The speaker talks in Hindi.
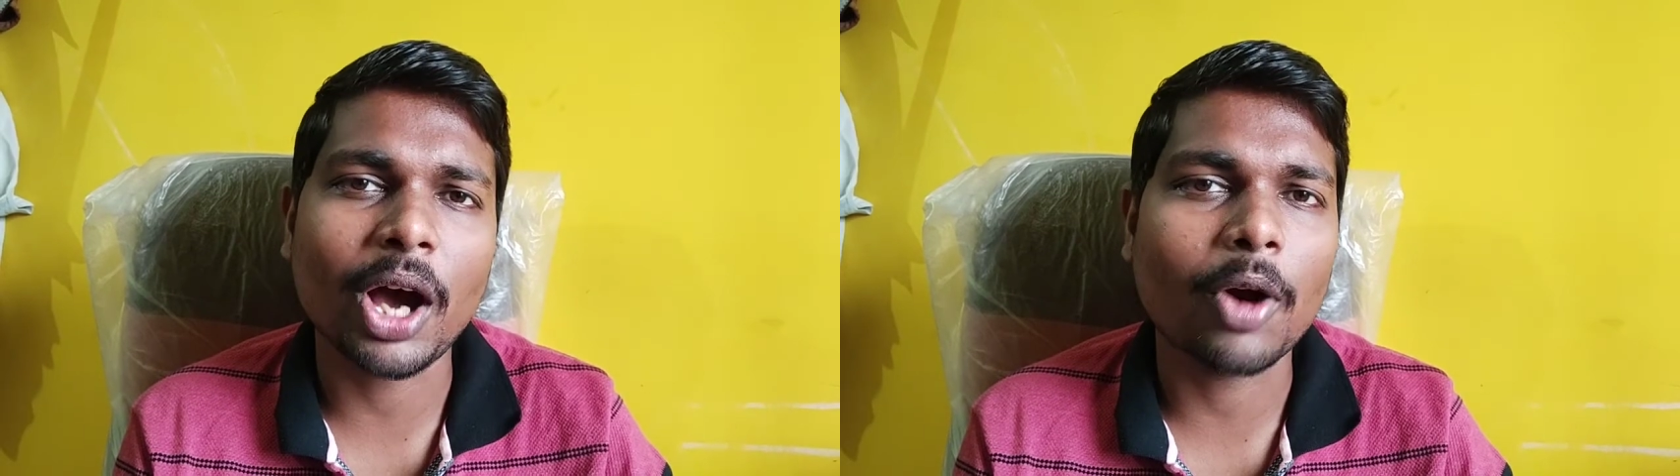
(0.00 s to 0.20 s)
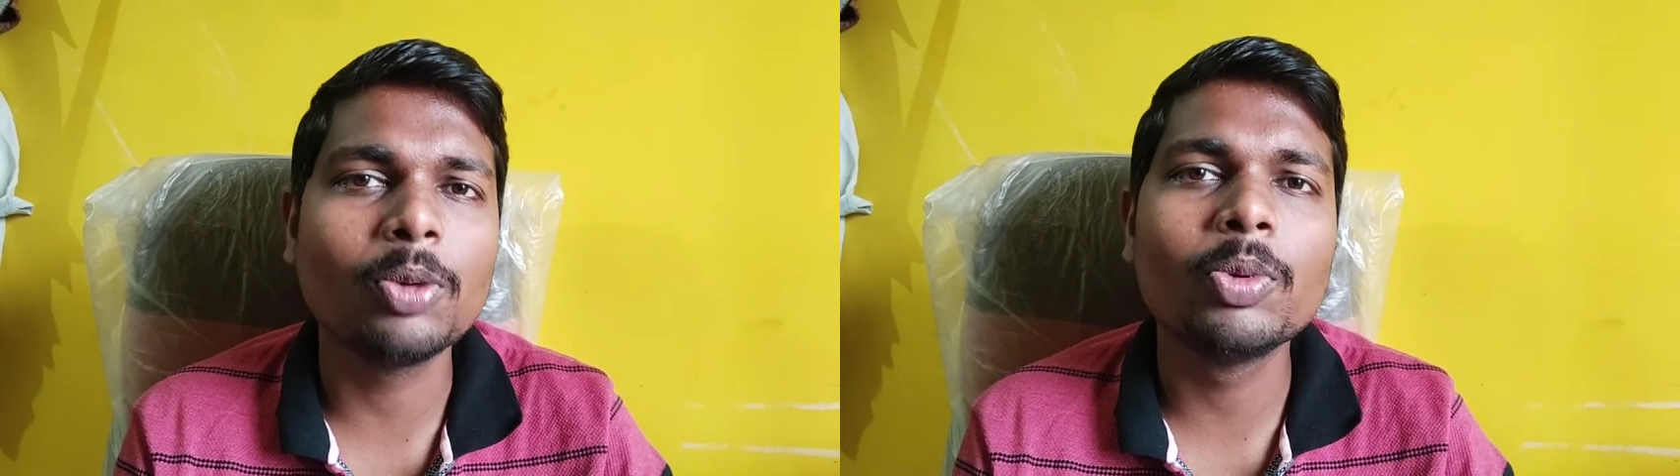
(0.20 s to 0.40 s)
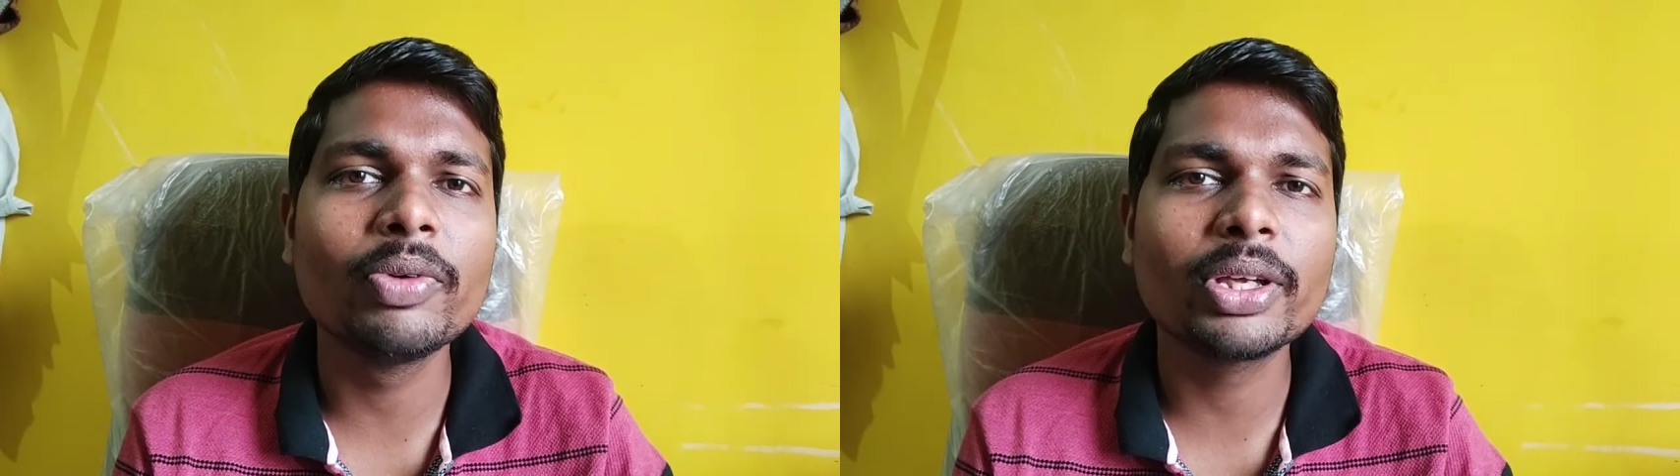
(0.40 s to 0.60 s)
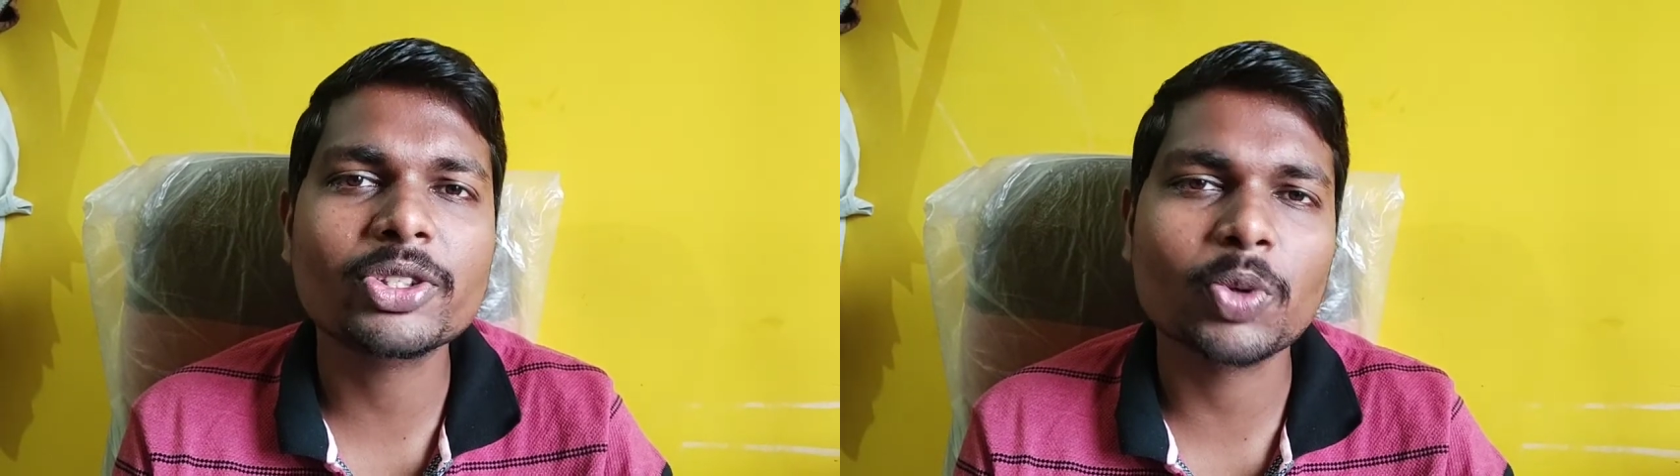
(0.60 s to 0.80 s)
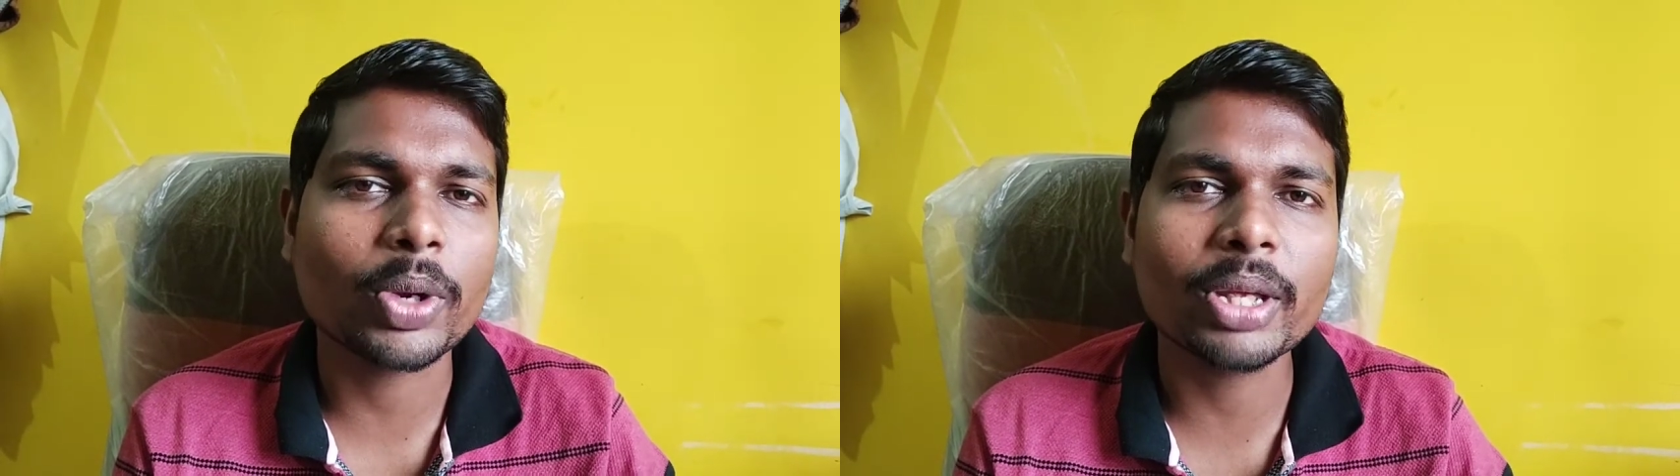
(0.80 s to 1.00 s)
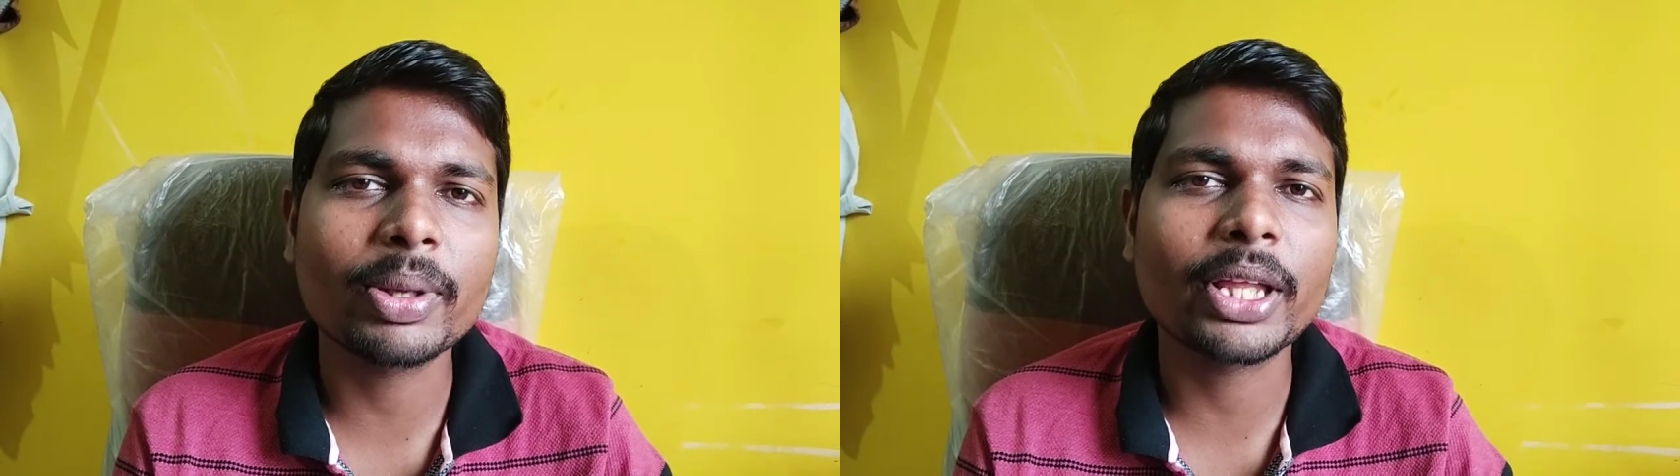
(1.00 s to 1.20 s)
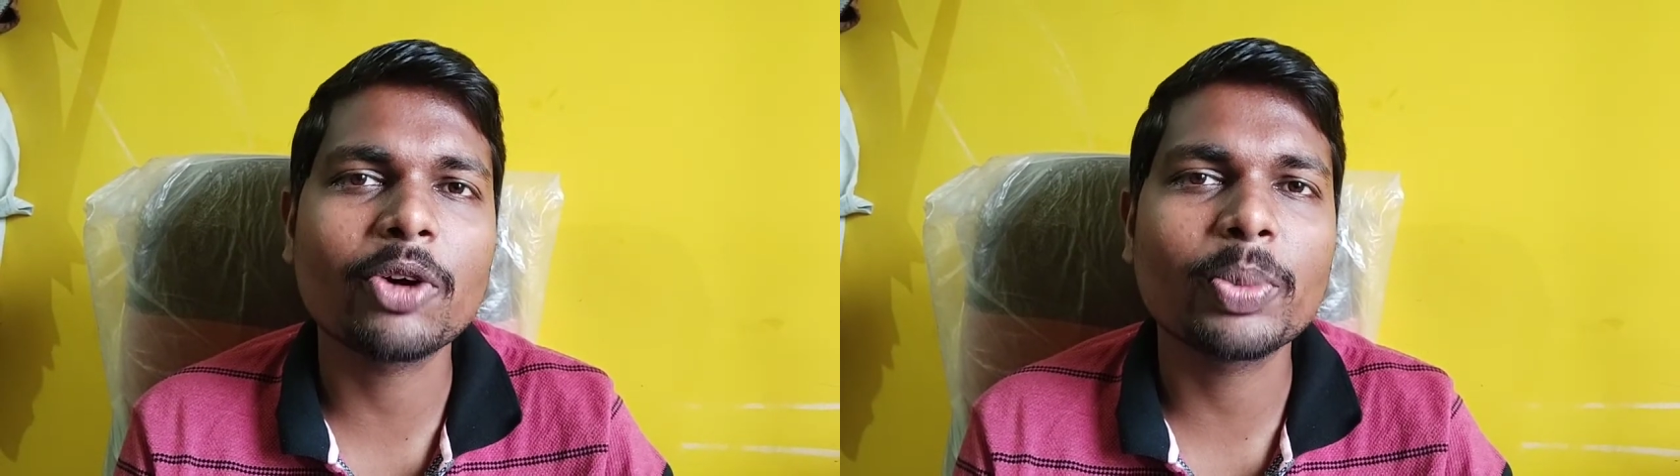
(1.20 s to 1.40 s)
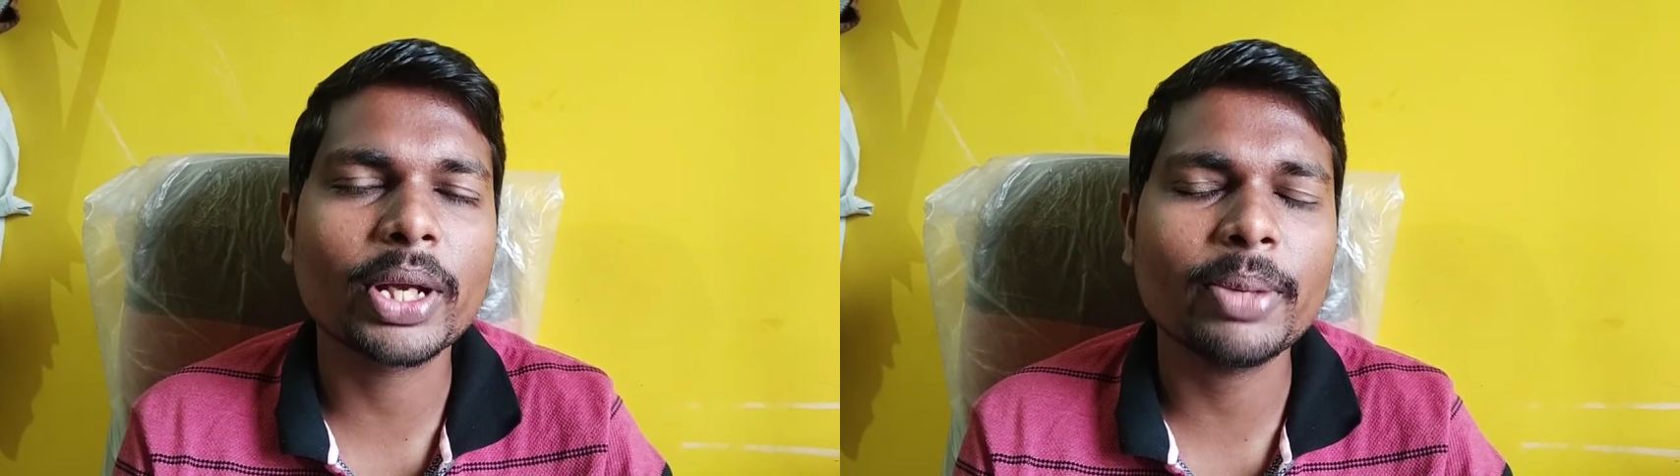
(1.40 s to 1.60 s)
हाउल मूवी की स्टोरी ही बताया
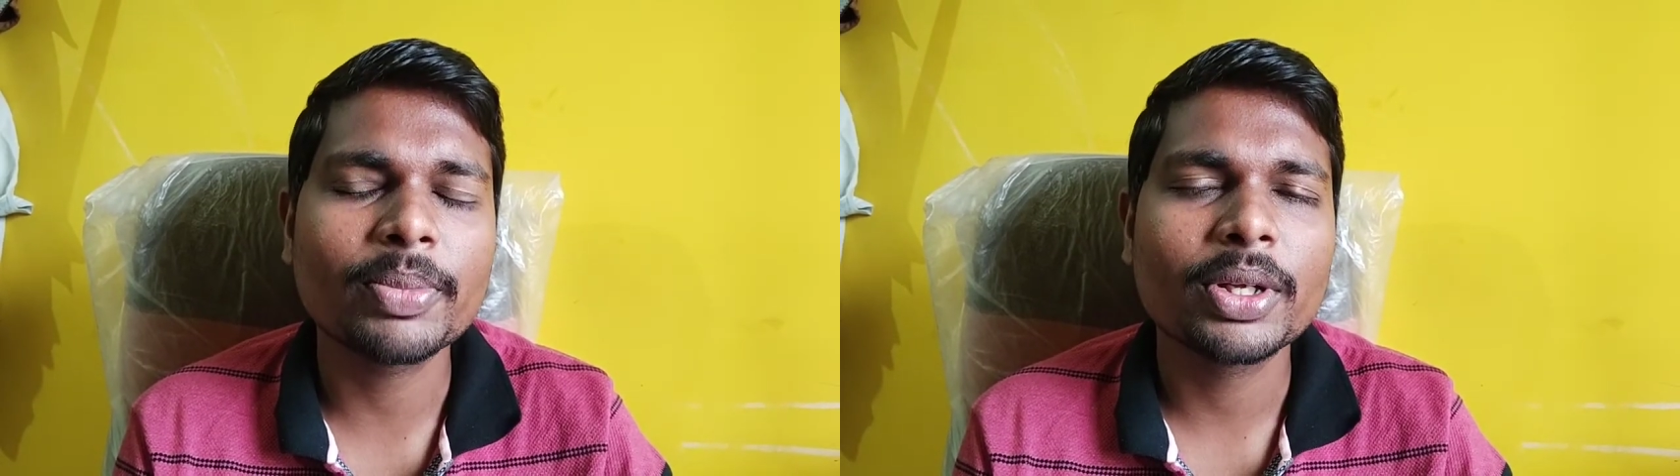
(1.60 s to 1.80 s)
हूँ मैंने